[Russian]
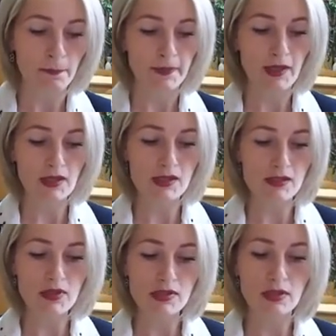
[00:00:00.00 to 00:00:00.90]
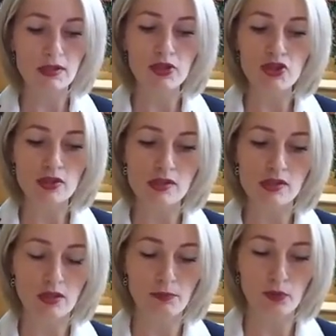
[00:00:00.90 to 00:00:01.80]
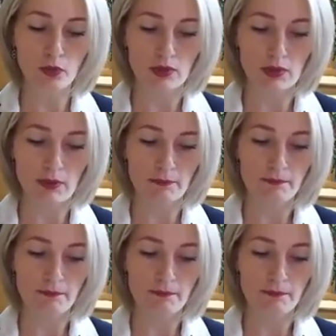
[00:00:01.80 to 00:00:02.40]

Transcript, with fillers: на развитие личности ребенка.